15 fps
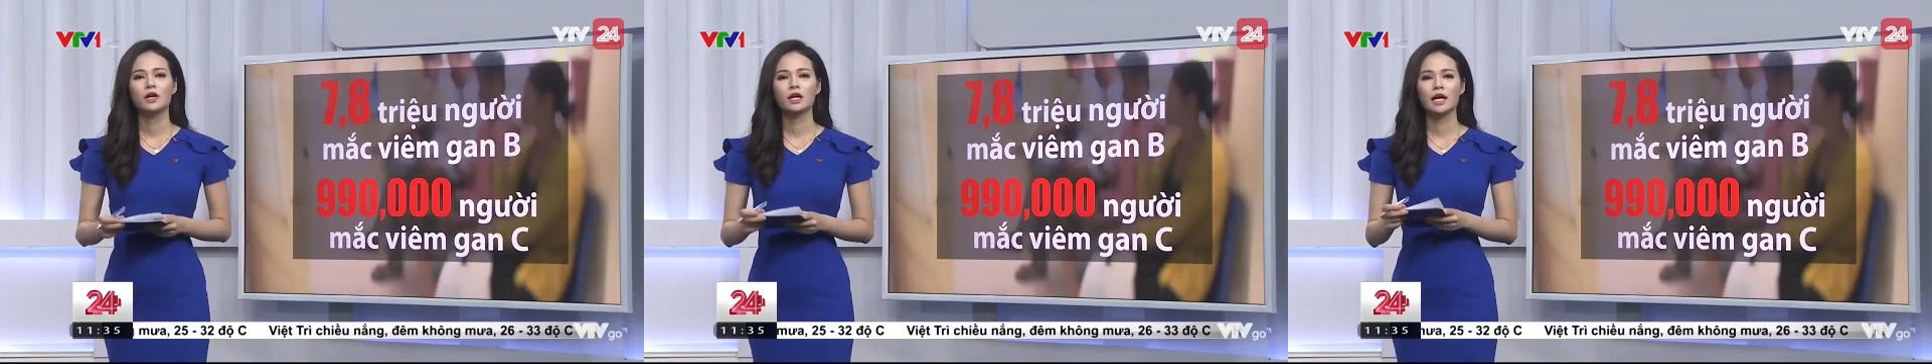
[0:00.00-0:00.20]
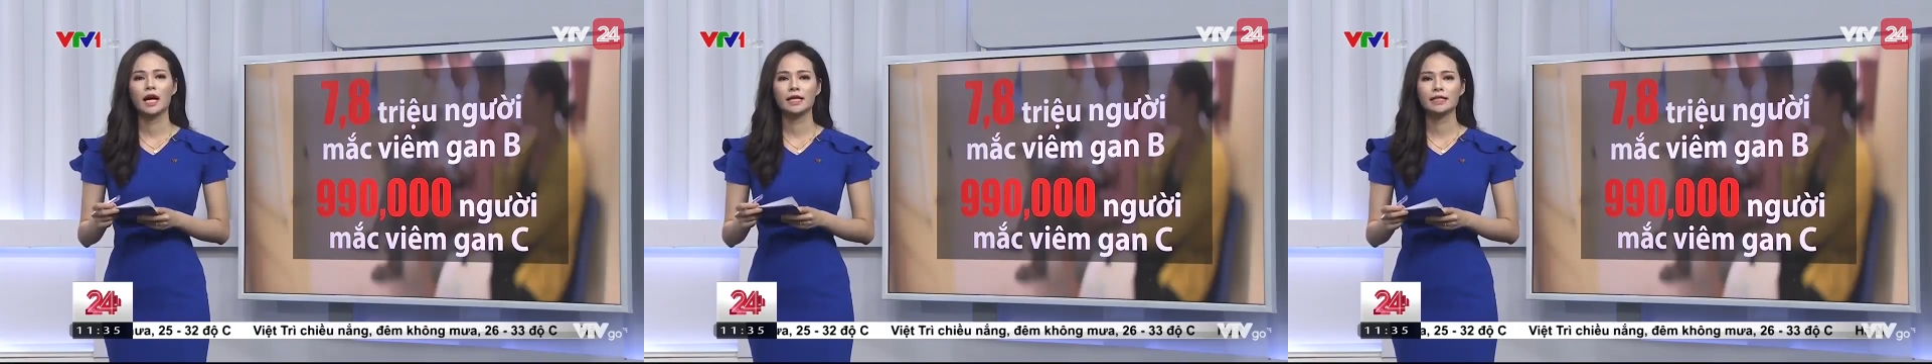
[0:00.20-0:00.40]

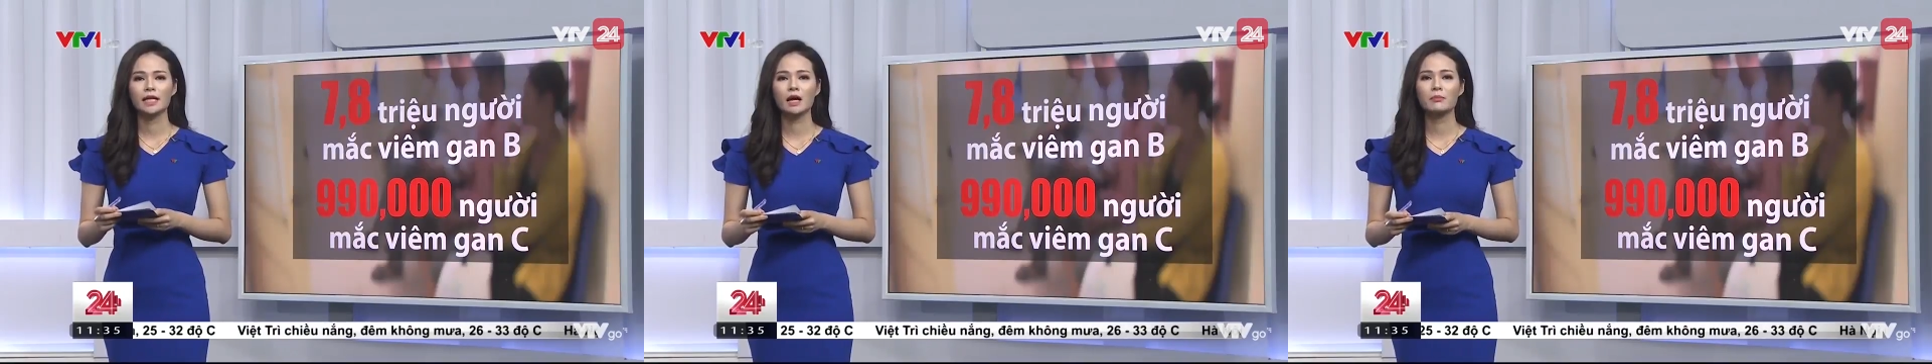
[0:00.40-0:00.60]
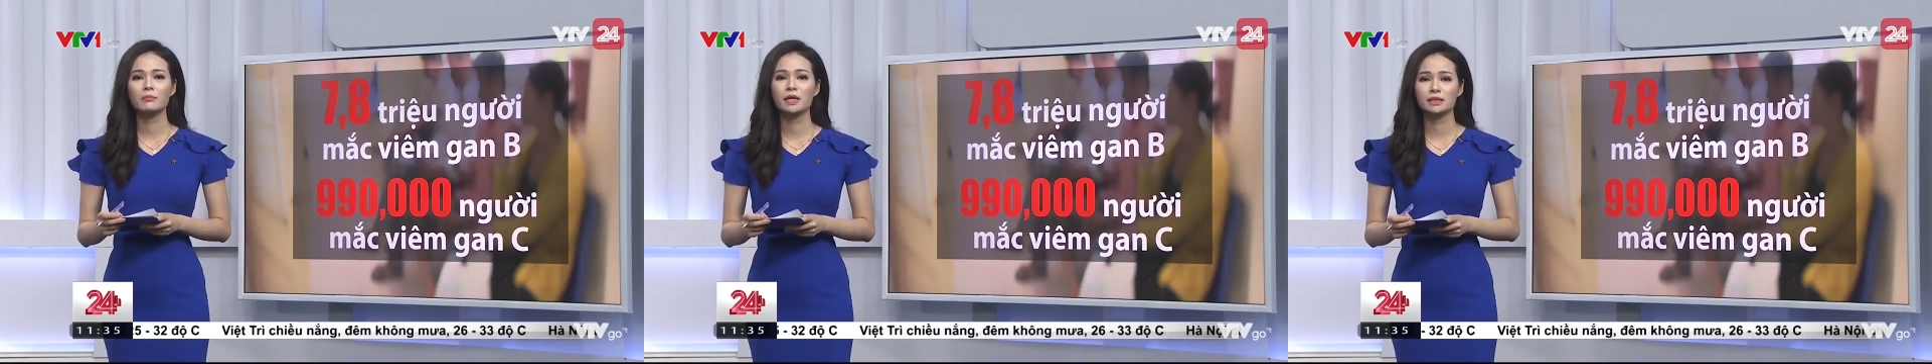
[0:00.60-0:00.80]
Vâng,
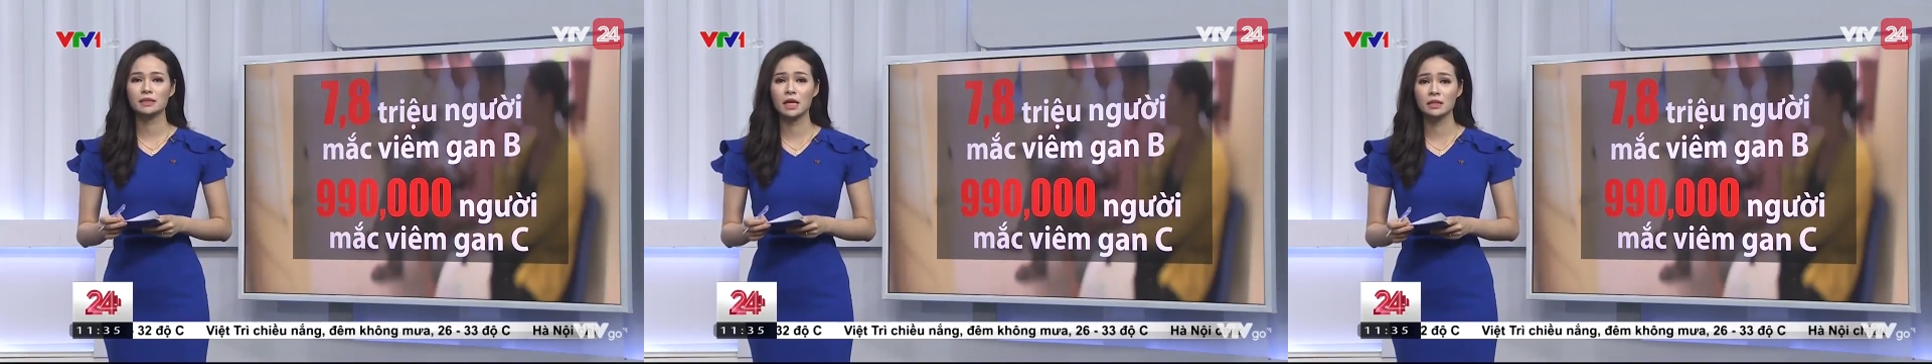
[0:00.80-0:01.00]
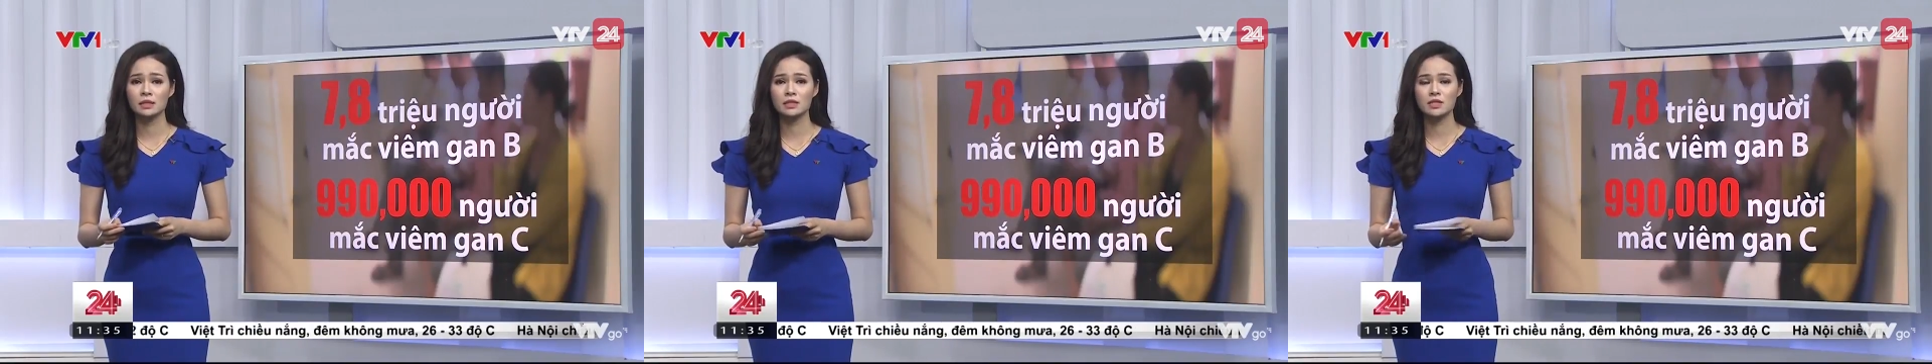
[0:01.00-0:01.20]
gánh nặng
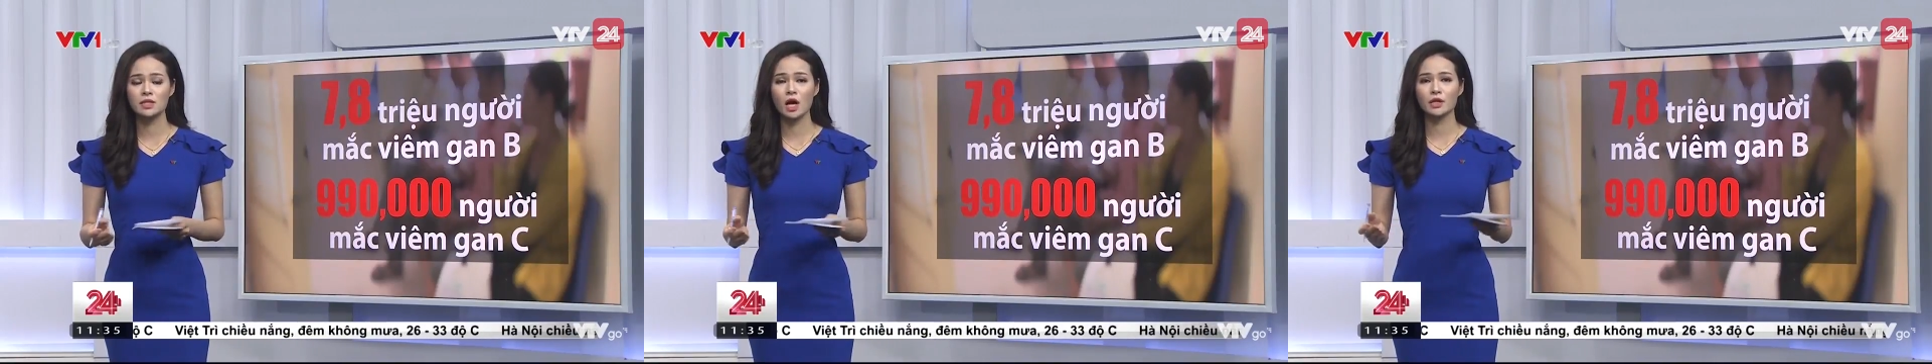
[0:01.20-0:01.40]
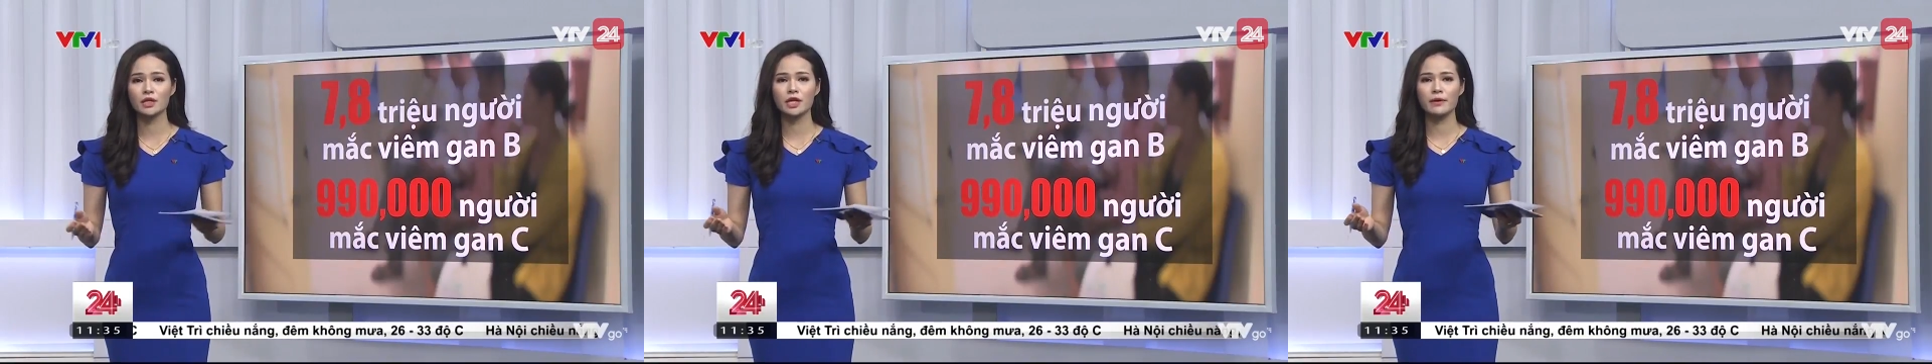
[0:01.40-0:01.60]
bệnh tật
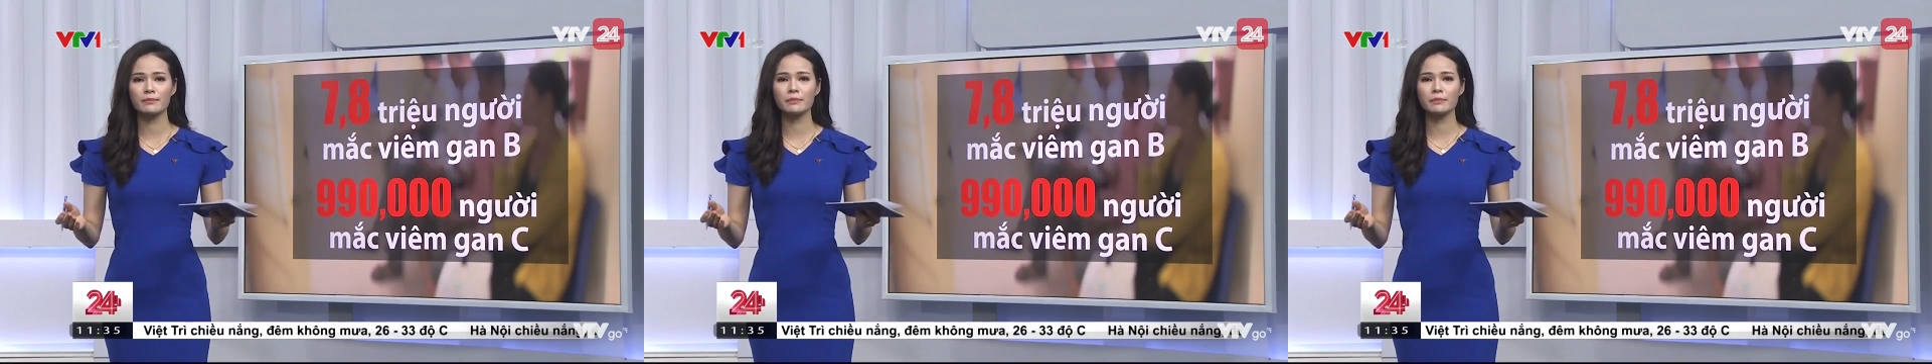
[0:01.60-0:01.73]
do